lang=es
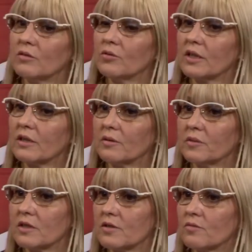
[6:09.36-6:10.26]
lugar de la
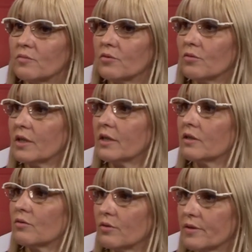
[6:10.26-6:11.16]
administración pública,
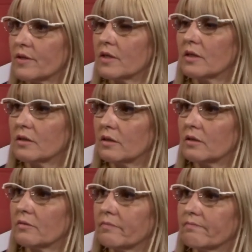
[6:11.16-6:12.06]
ni judicial, ni
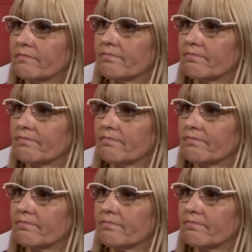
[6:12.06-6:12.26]
Bien, ahí